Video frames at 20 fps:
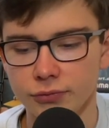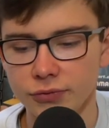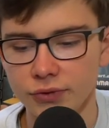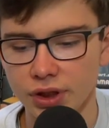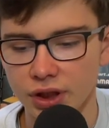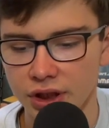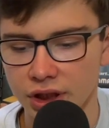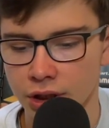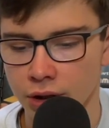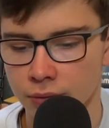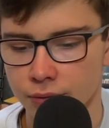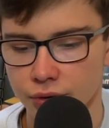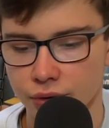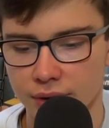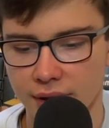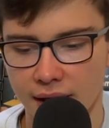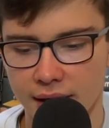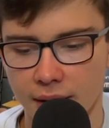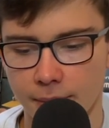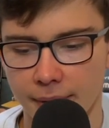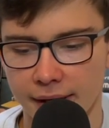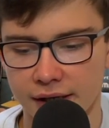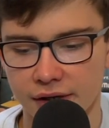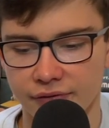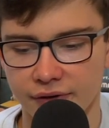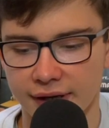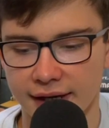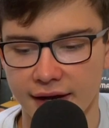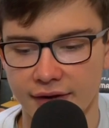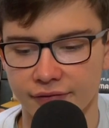ja, auch so kleiner Michael van
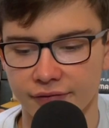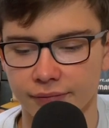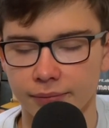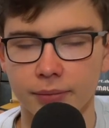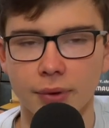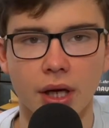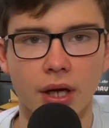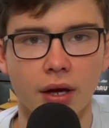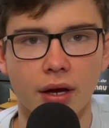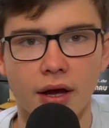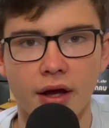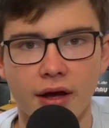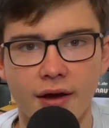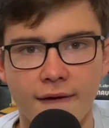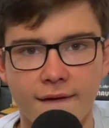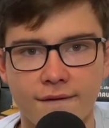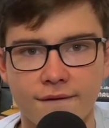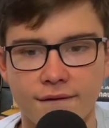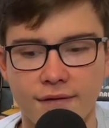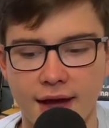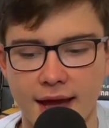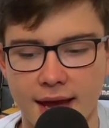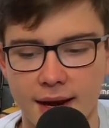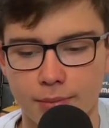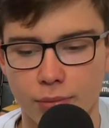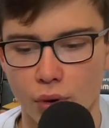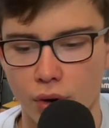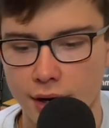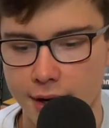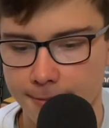Gerven.
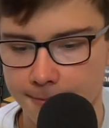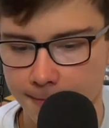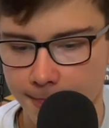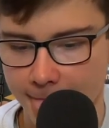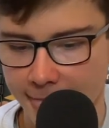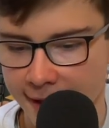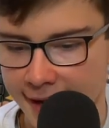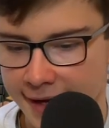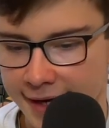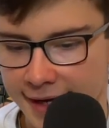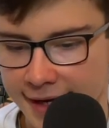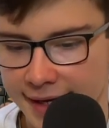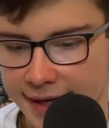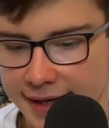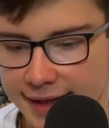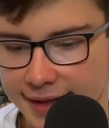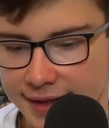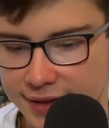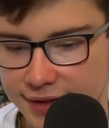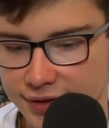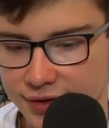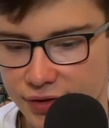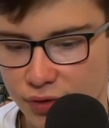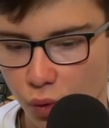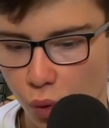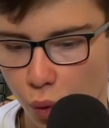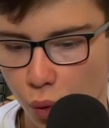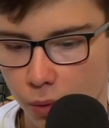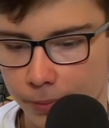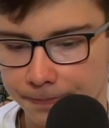Fanboy.
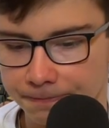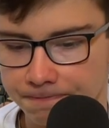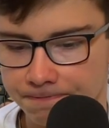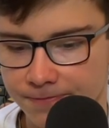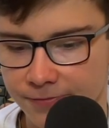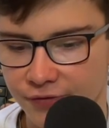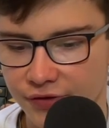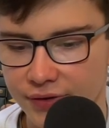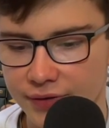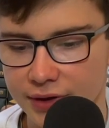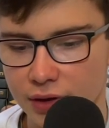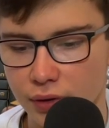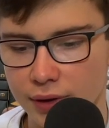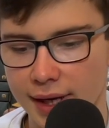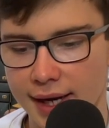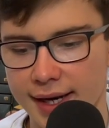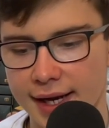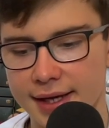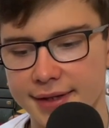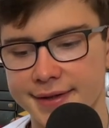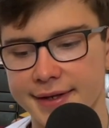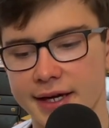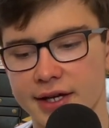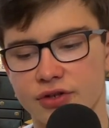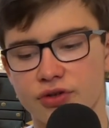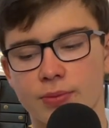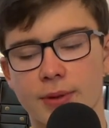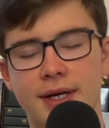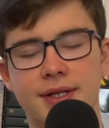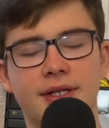So, wie viele 180 hast du
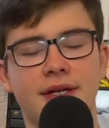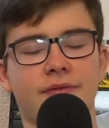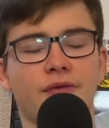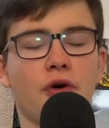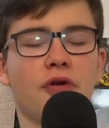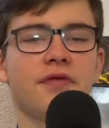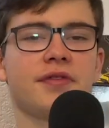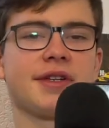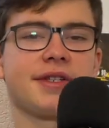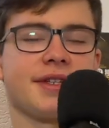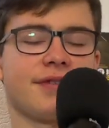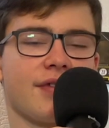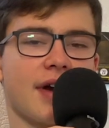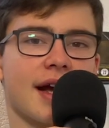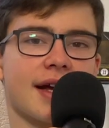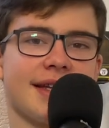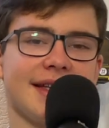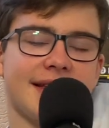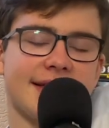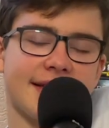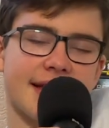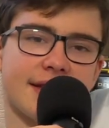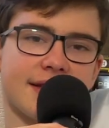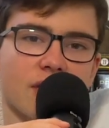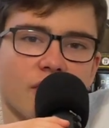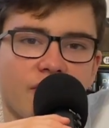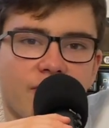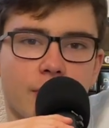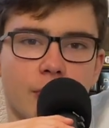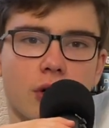bereits geworfen? Das ist eine Frage, die ich sehr, sehr
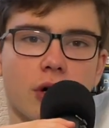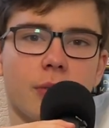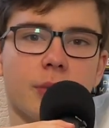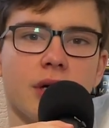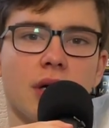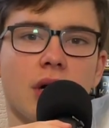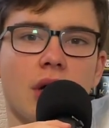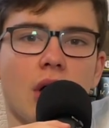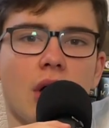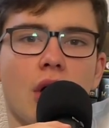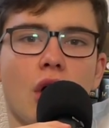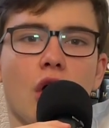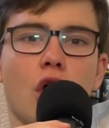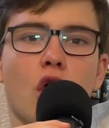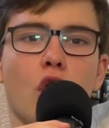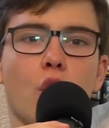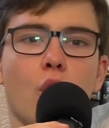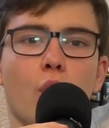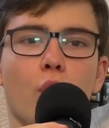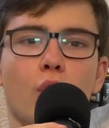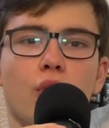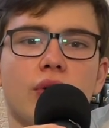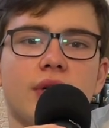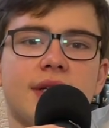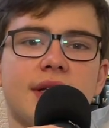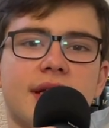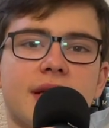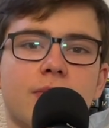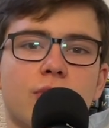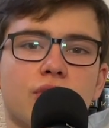oft bekomme. Und
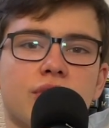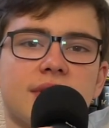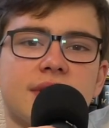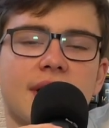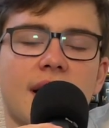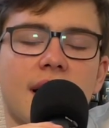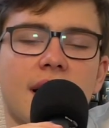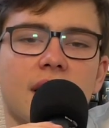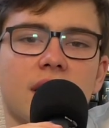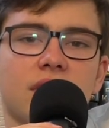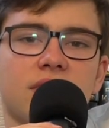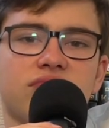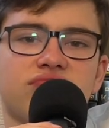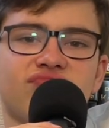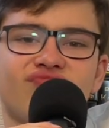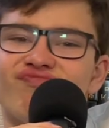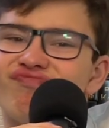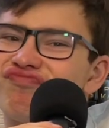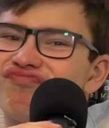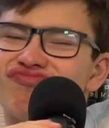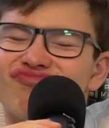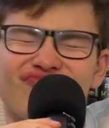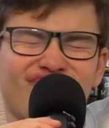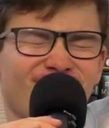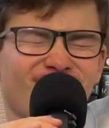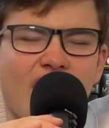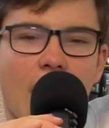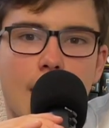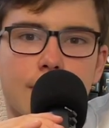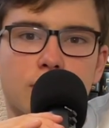ich muss sagen,
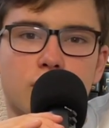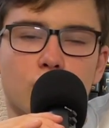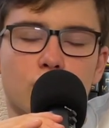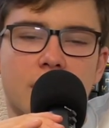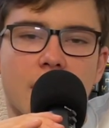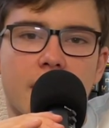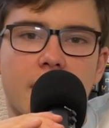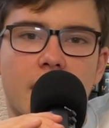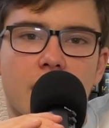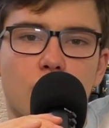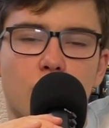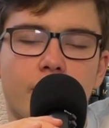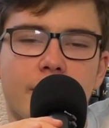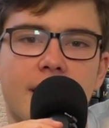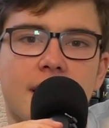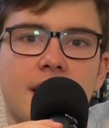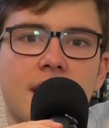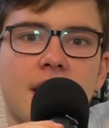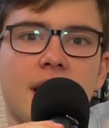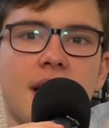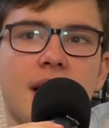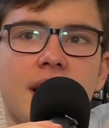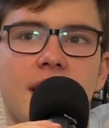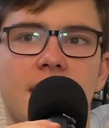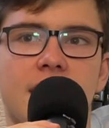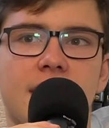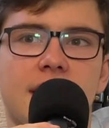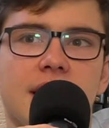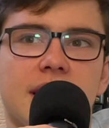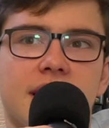absolut keine Ahnung mehr.
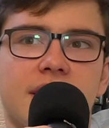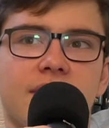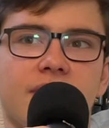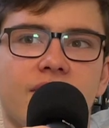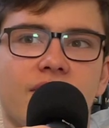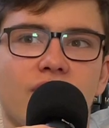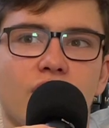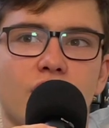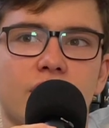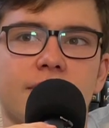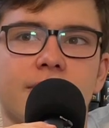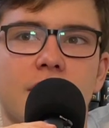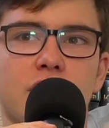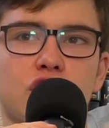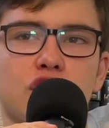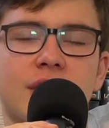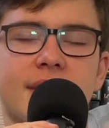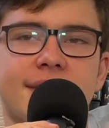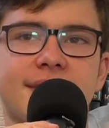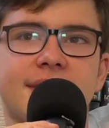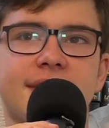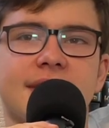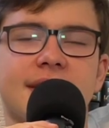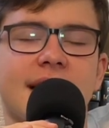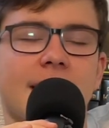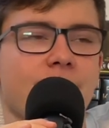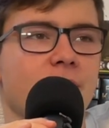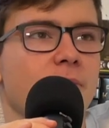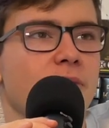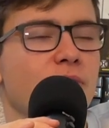Ich würde mal schätzen, ich
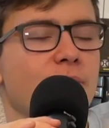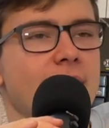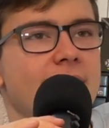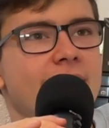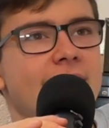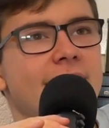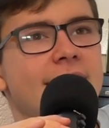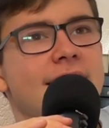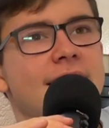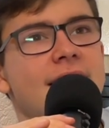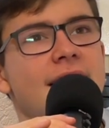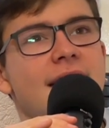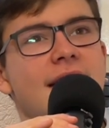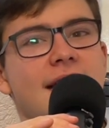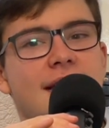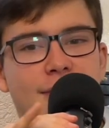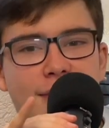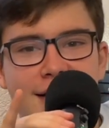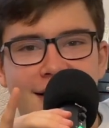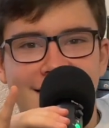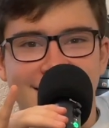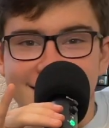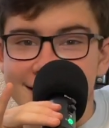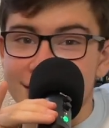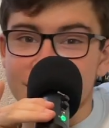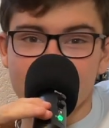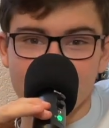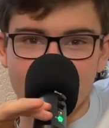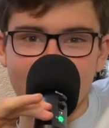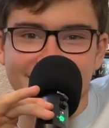habe nämlich überlegt, es ist jetzt
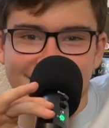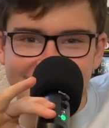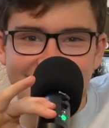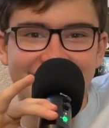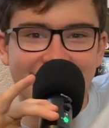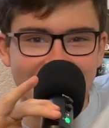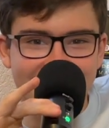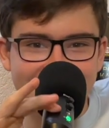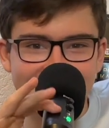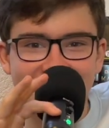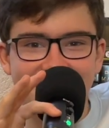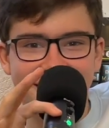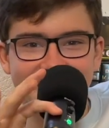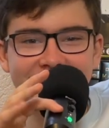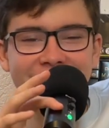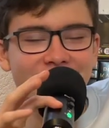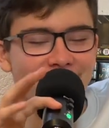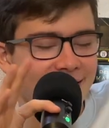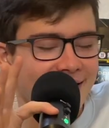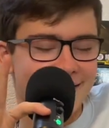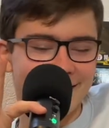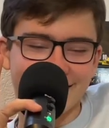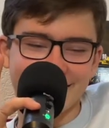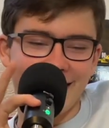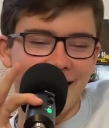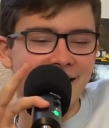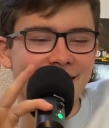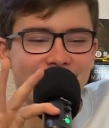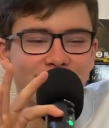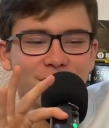schon mein dritter Take, ne, weil gar
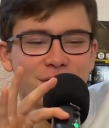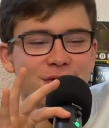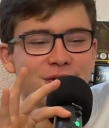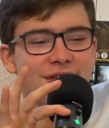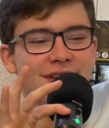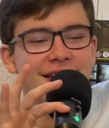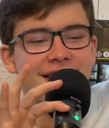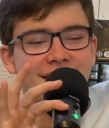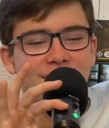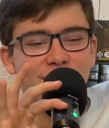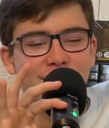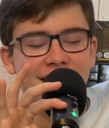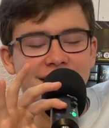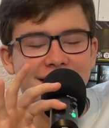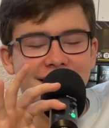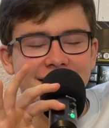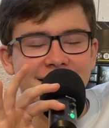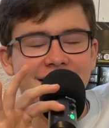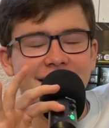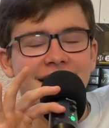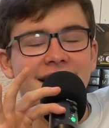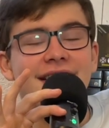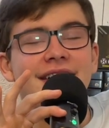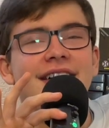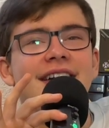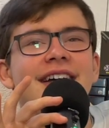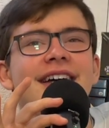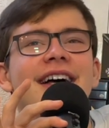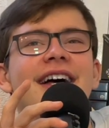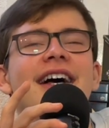nichts funktioniert hat von der Technik her.
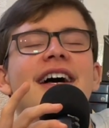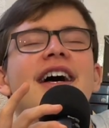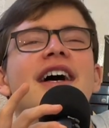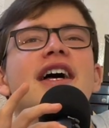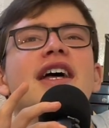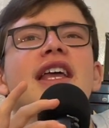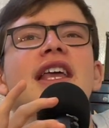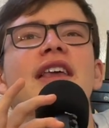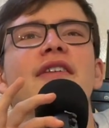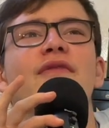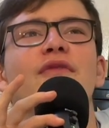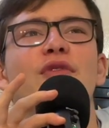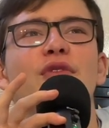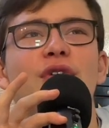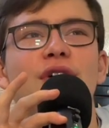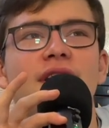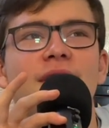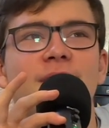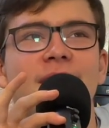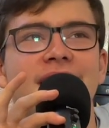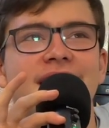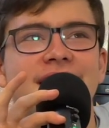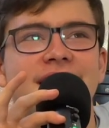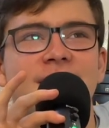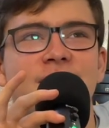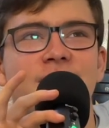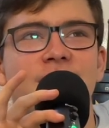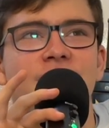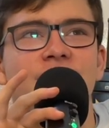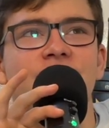Ich würde mal
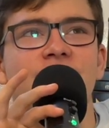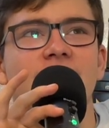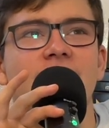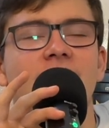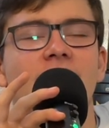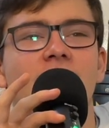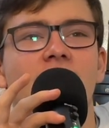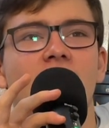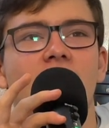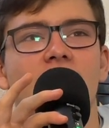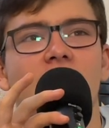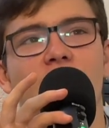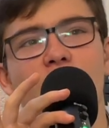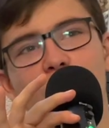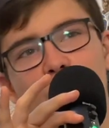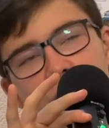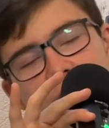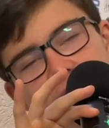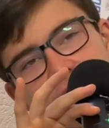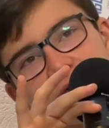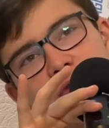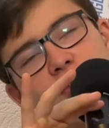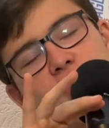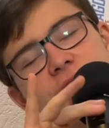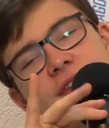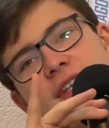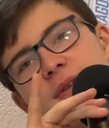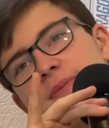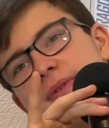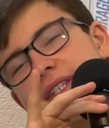tippen.
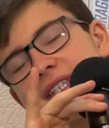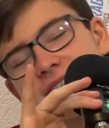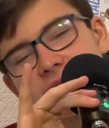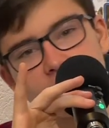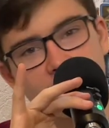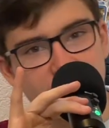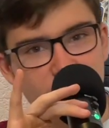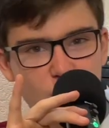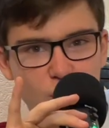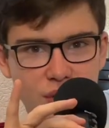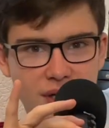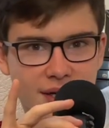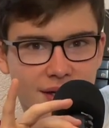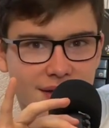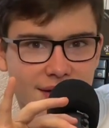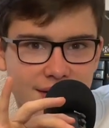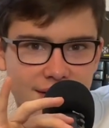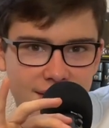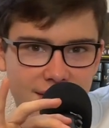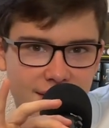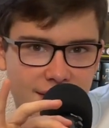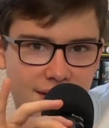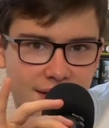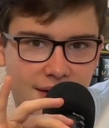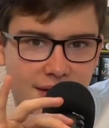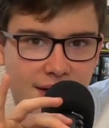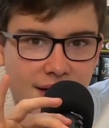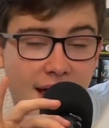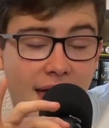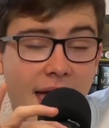150 bis 200.
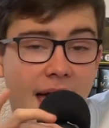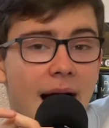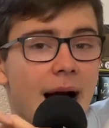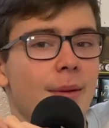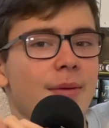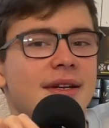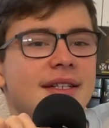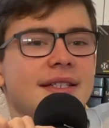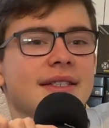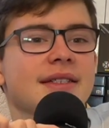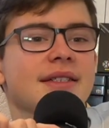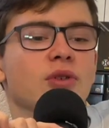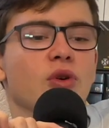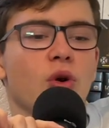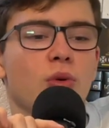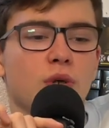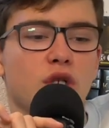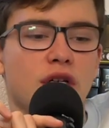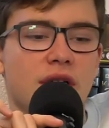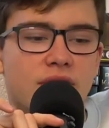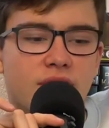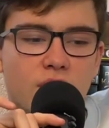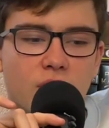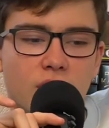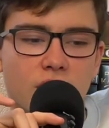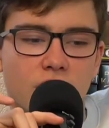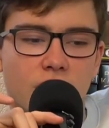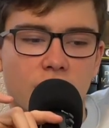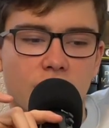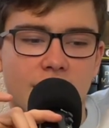Aber das ist eine grobe Schätzung
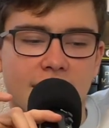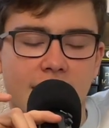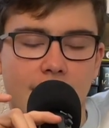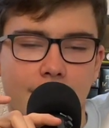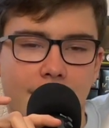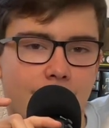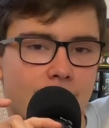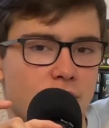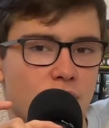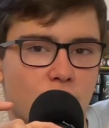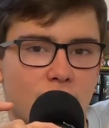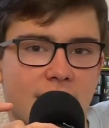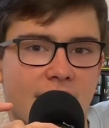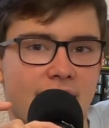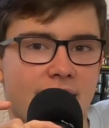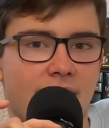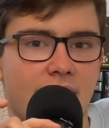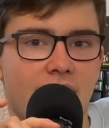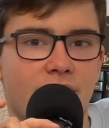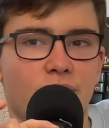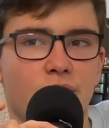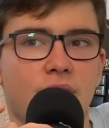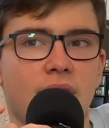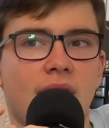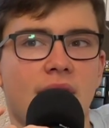und ich habe absolut keine Ahnung.